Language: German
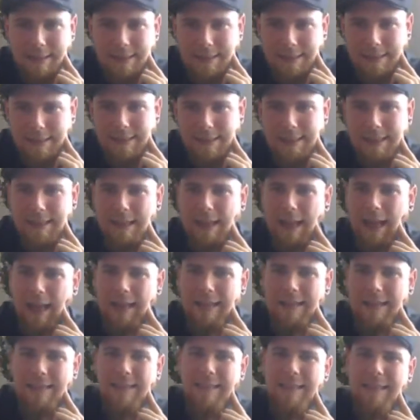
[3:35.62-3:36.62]
ist
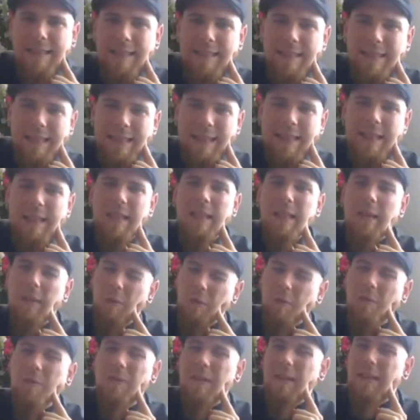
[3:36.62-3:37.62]
an sich
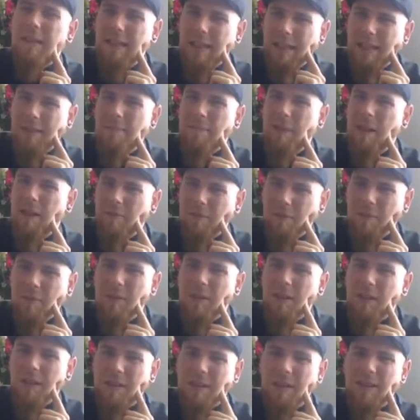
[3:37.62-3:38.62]
unvertretbar,
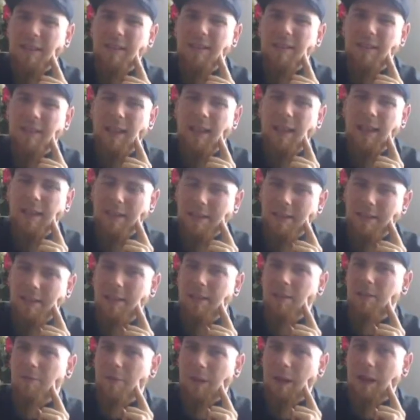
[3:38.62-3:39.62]
wirklich, dass echte
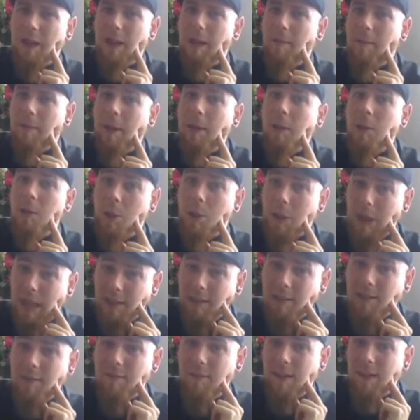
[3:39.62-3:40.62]
Tiere vor der Kamera
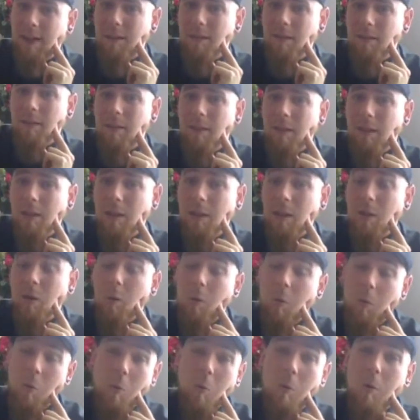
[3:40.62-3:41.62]
geschlachtet werden
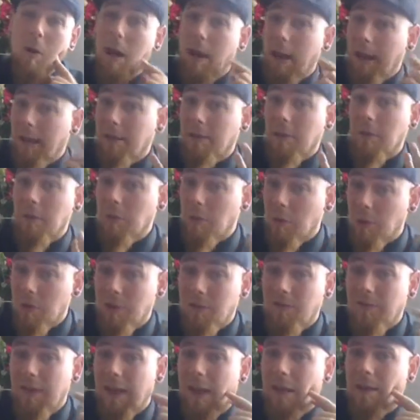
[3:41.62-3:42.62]
oder halt
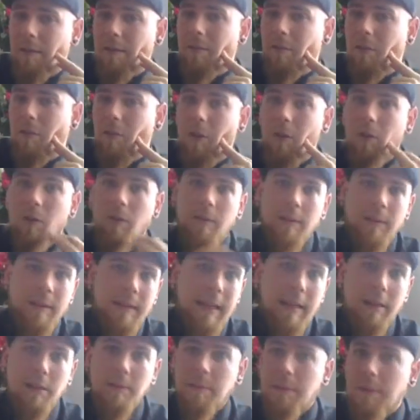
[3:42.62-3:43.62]
getötet werden. Und
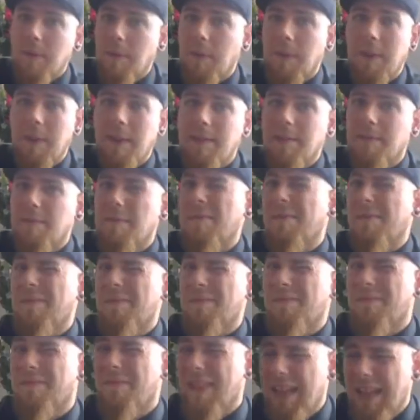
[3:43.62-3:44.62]
da spielt es auch jetzt
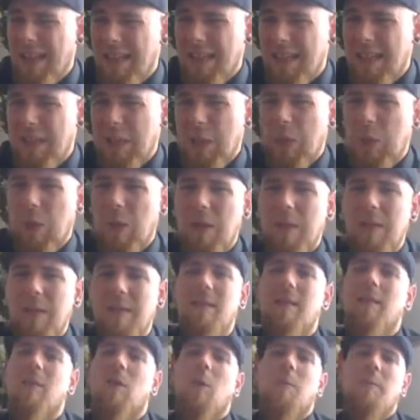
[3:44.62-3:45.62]
wenig eine
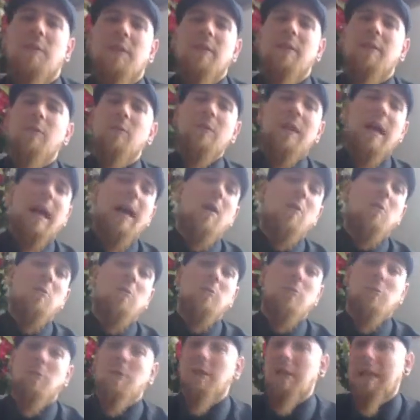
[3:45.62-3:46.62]
Rolle, ob sie nur
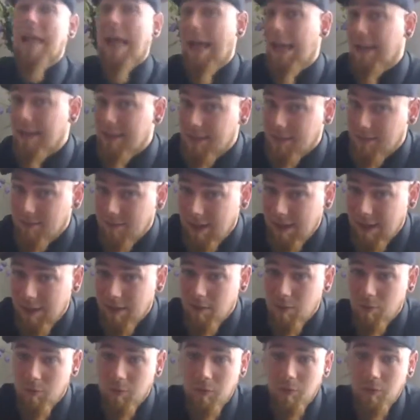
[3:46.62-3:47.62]
Nahrung für den Cast
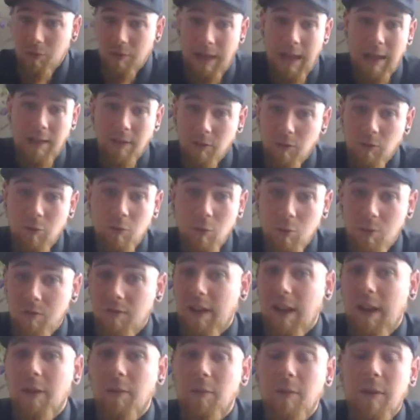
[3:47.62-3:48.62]
waren und du Cast und Crew
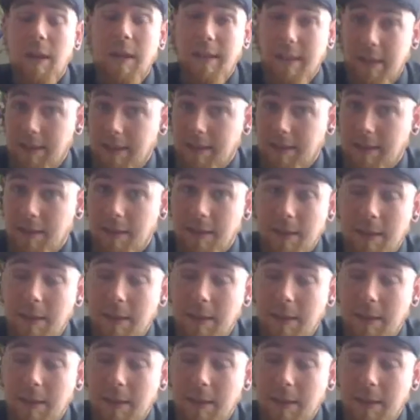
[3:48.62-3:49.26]
waren oder nicht.